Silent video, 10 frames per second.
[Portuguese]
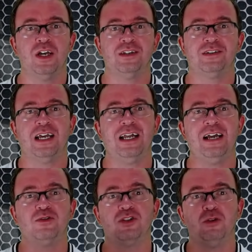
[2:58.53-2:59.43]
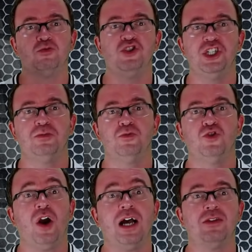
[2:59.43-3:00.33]
salários altíssimos,
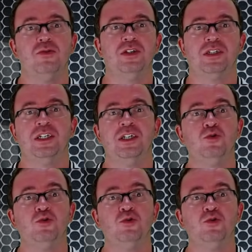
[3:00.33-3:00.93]
jogadores que não